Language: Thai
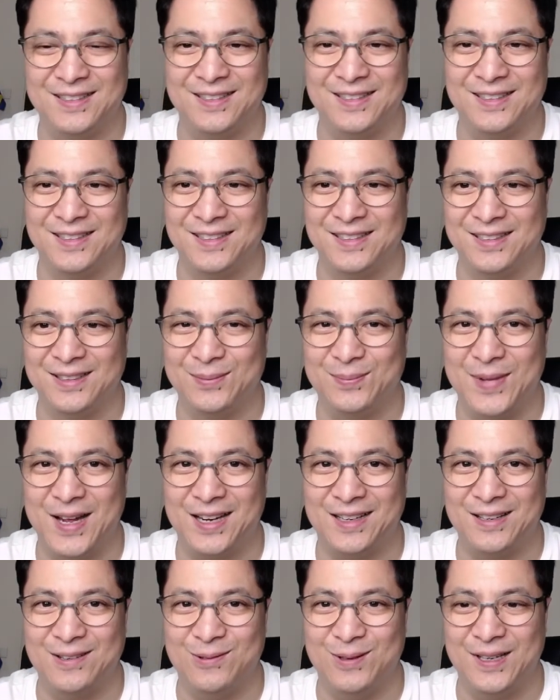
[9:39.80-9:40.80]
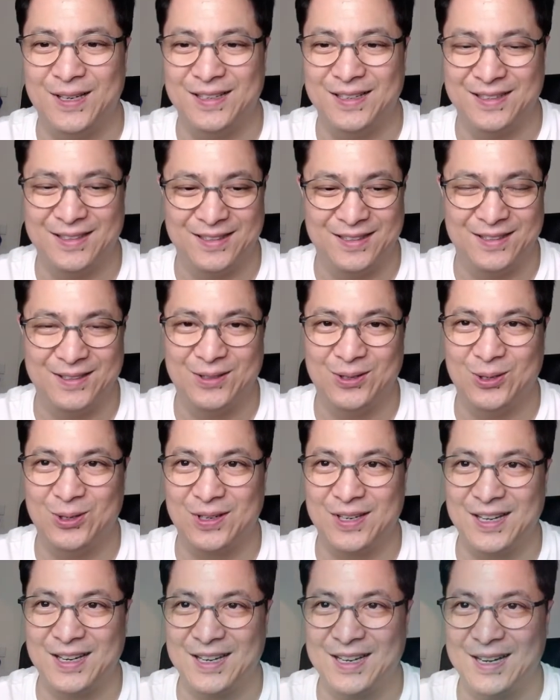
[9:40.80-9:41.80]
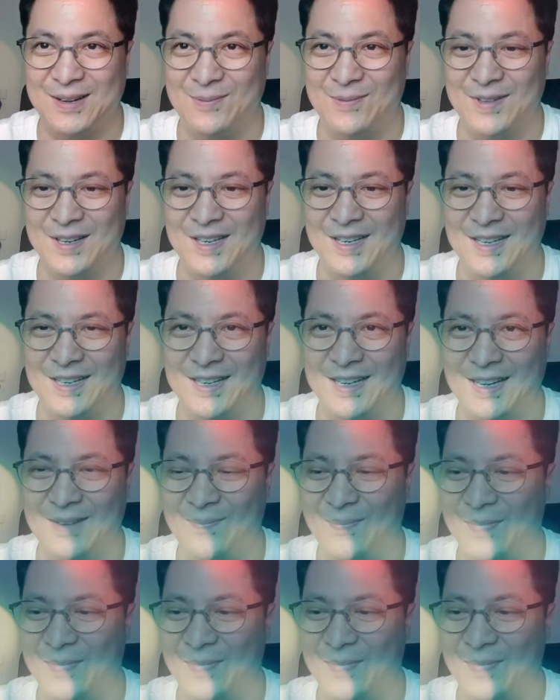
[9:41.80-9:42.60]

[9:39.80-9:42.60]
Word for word: เฮอแปลกดีเว้ย โอเคครับสวัสดีครับ